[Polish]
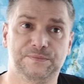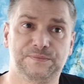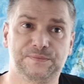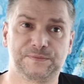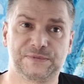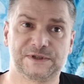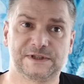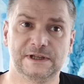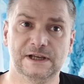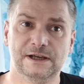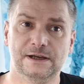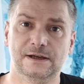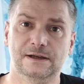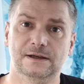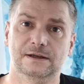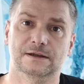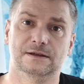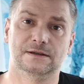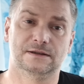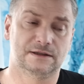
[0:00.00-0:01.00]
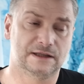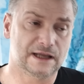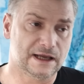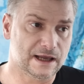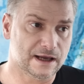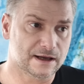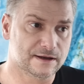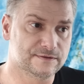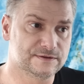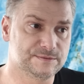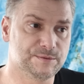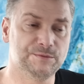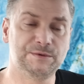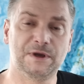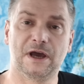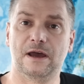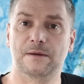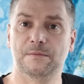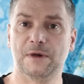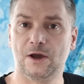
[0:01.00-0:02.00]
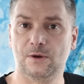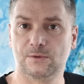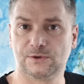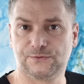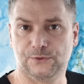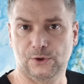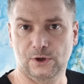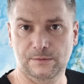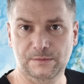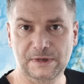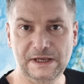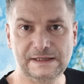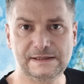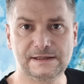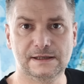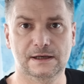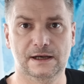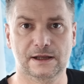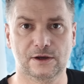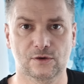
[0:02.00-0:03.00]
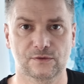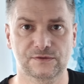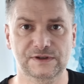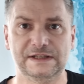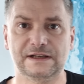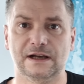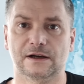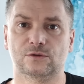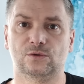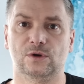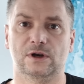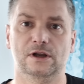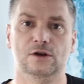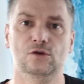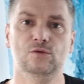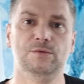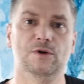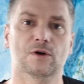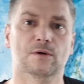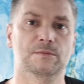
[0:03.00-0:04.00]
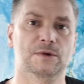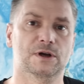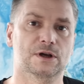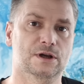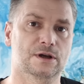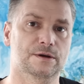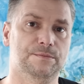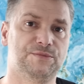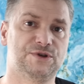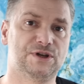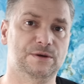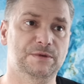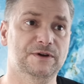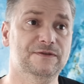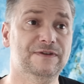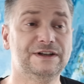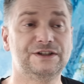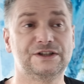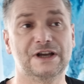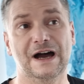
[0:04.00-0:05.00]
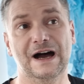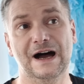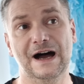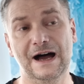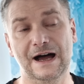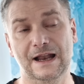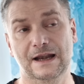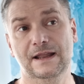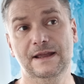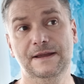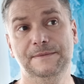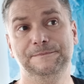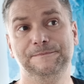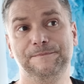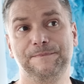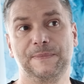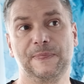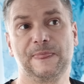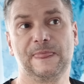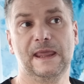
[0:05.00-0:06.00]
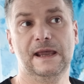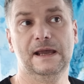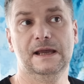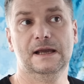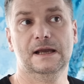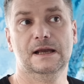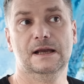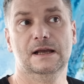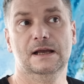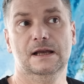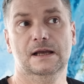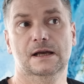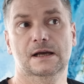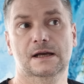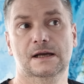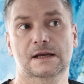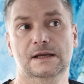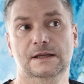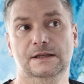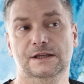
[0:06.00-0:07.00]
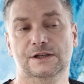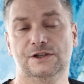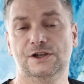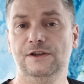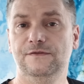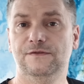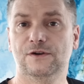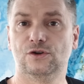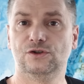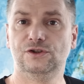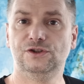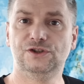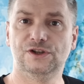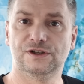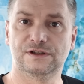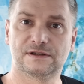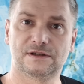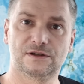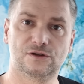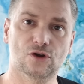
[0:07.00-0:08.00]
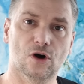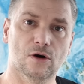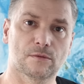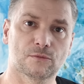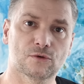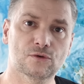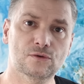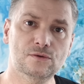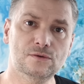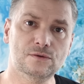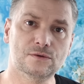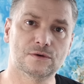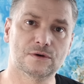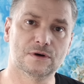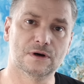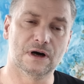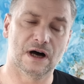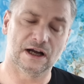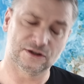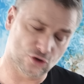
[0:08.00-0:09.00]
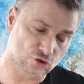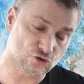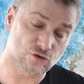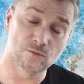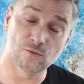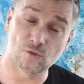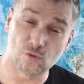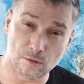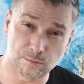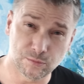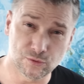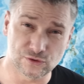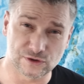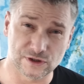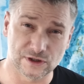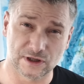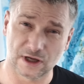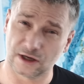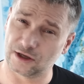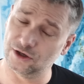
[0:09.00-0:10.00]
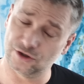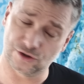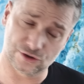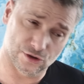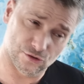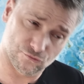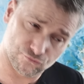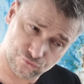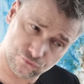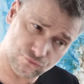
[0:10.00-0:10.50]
Psy, tak jak wspomniałem, mają swoje miejsce, legowiska, które lubią e, przebywać, ale e, jeżeli wychodzicie z domu, a to są łobuzy takie, że